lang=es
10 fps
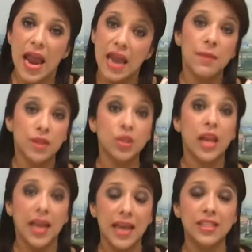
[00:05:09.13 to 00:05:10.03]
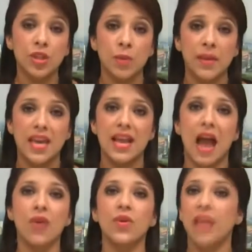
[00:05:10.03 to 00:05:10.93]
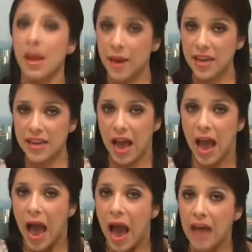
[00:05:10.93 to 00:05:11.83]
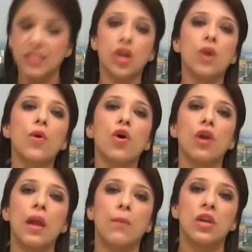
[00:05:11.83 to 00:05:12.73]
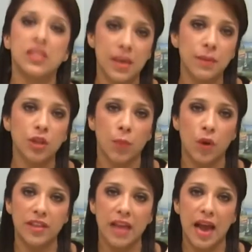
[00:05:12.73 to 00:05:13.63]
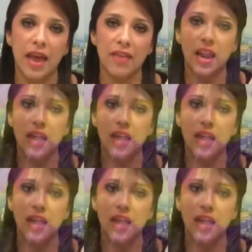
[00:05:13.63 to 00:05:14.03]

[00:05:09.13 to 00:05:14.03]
elementos del ejército mexicano y de la marina, así como la policía metropolitana de